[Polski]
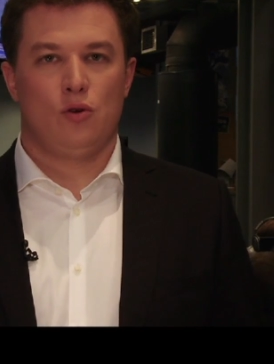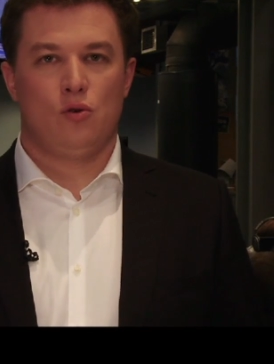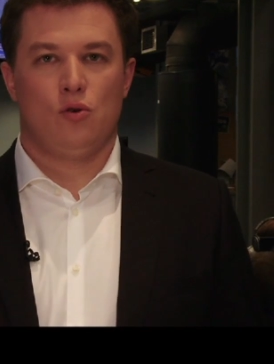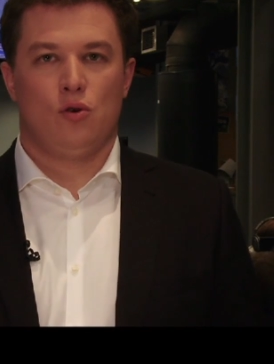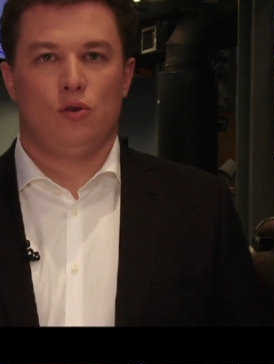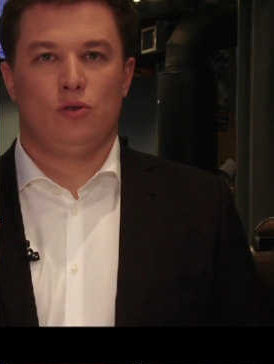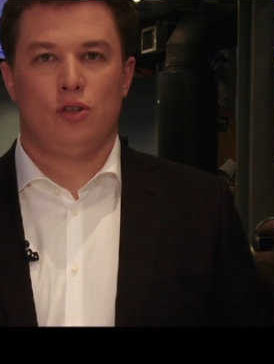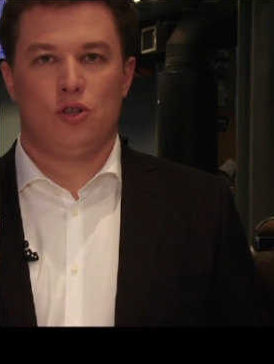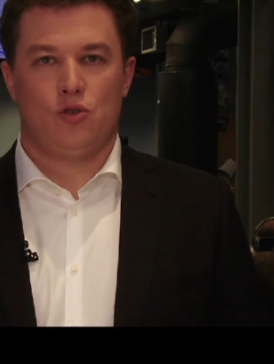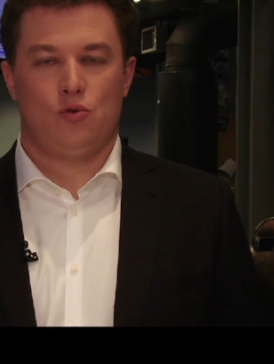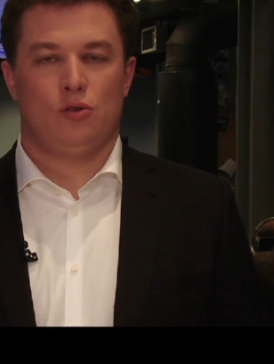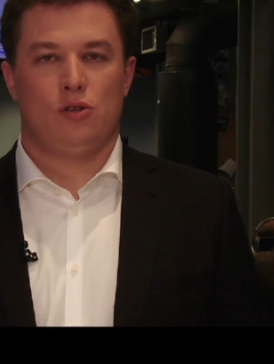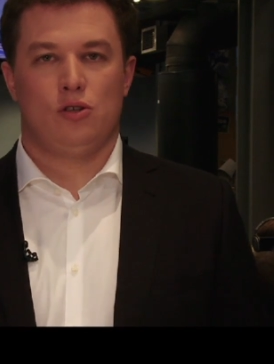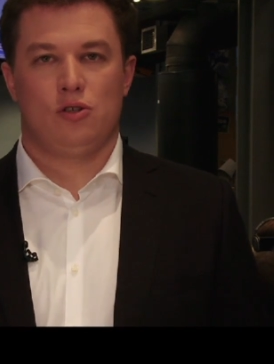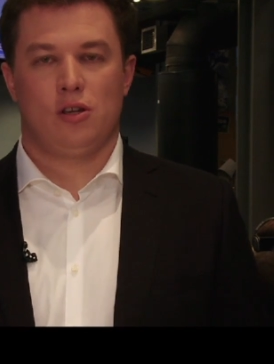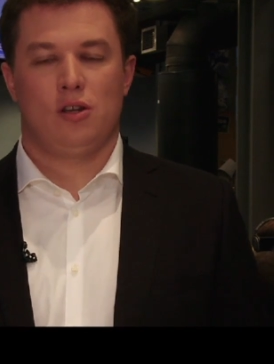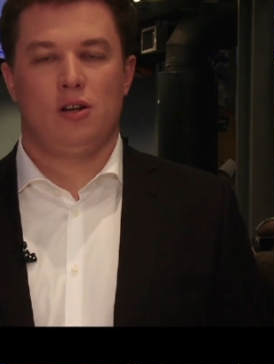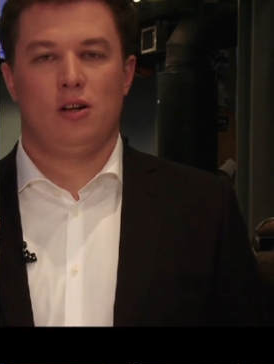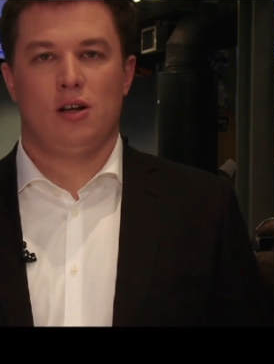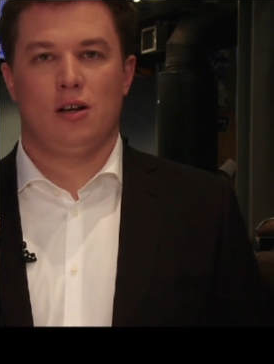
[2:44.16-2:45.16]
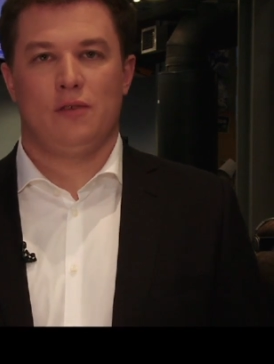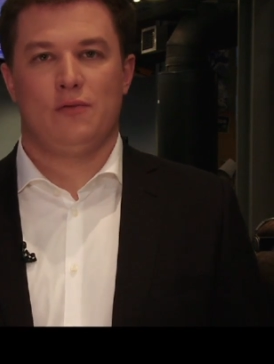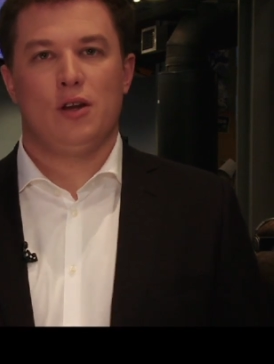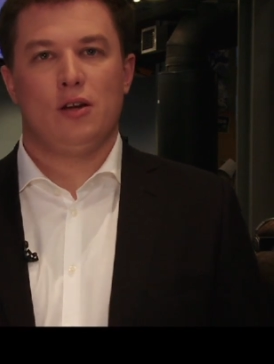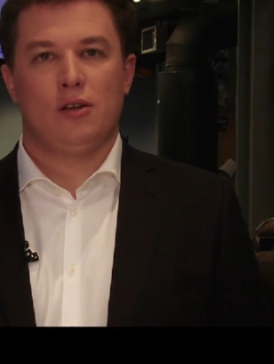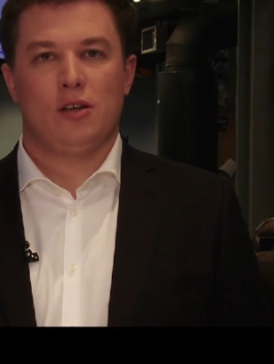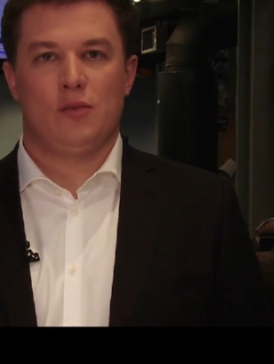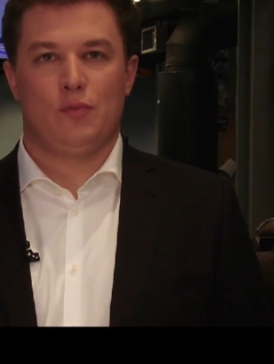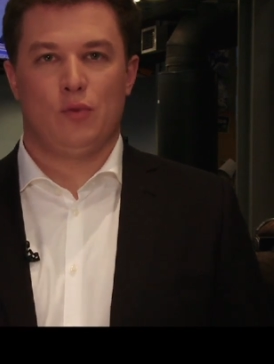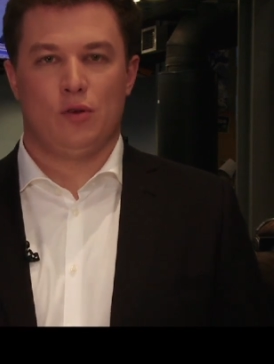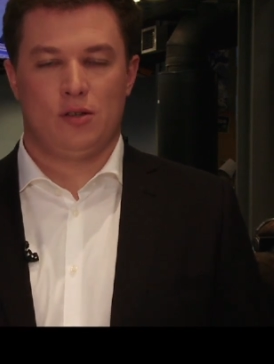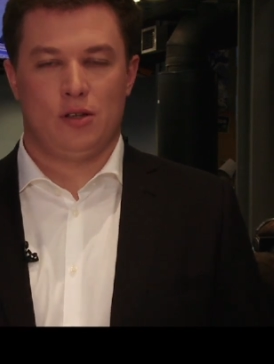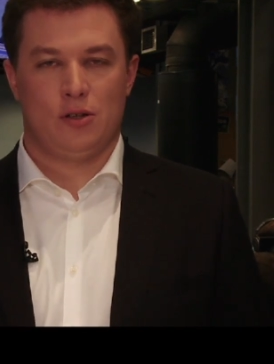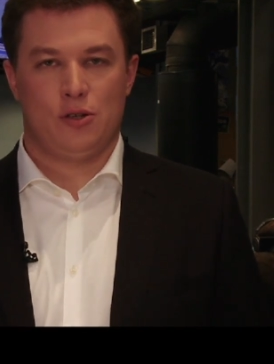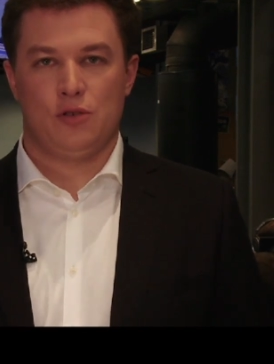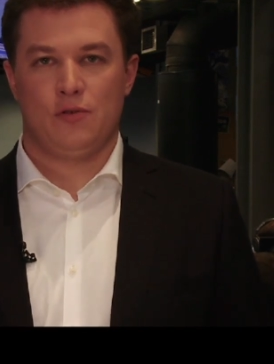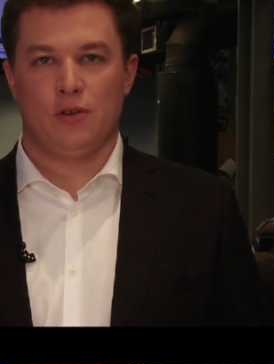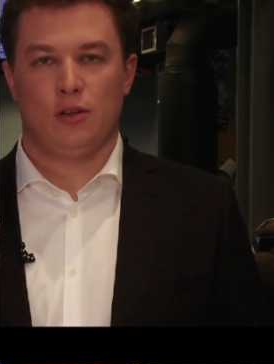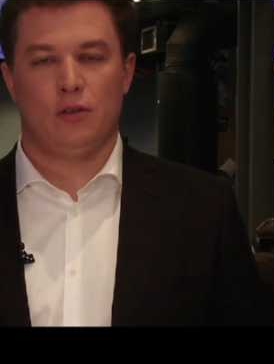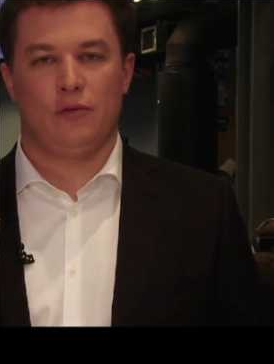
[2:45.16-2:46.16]
roku odeszło też kilka wielkich postaci
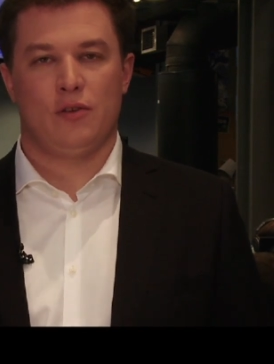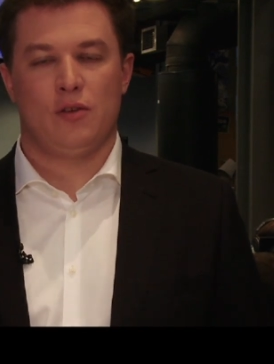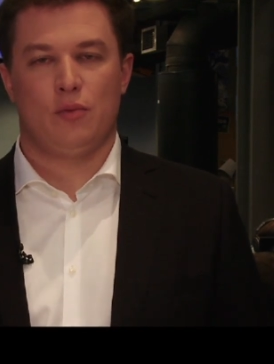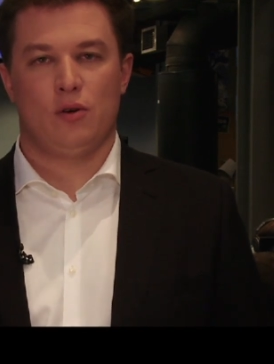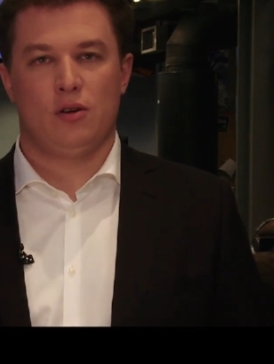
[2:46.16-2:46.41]
światowej